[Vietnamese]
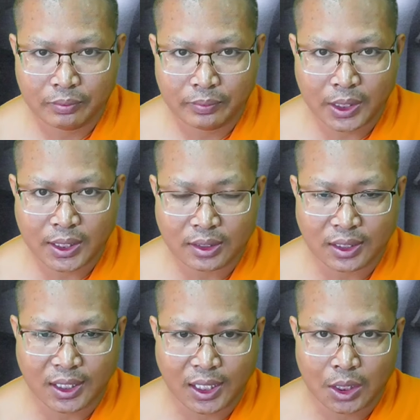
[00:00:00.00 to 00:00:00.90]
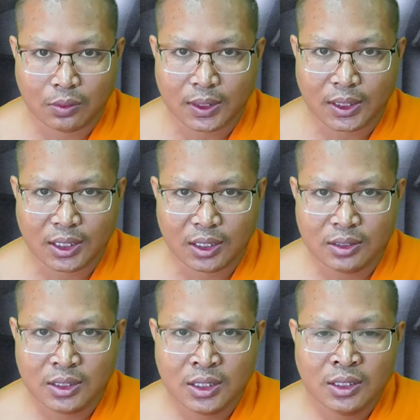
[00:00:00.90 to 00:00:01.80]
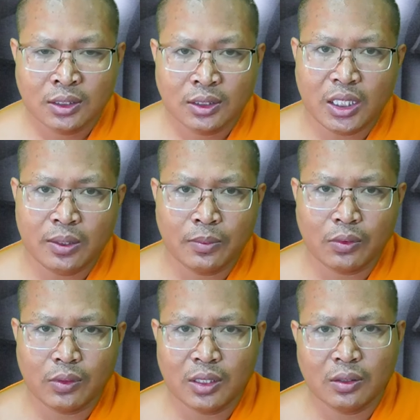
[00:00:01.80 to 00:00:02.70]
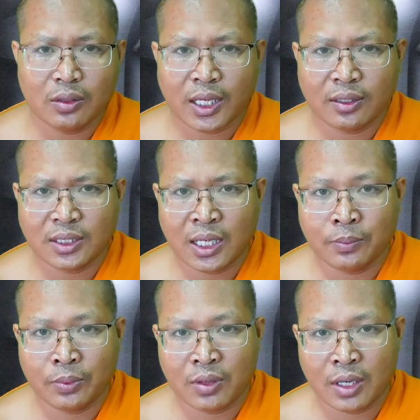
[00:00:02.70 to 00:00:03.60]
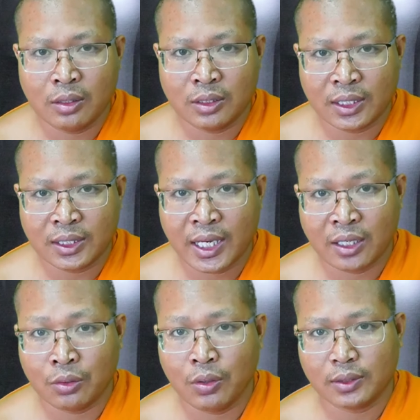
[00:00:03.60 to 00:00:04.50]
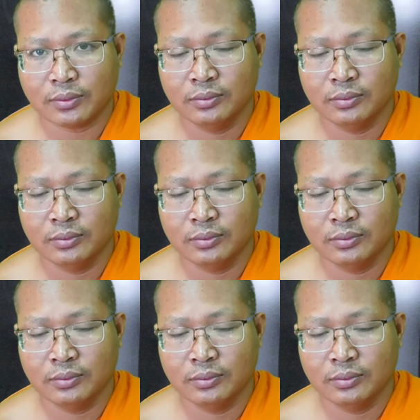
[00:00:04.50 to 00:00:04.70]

vì tha cuột nó nè ti môi lục hào tha pro tha cuột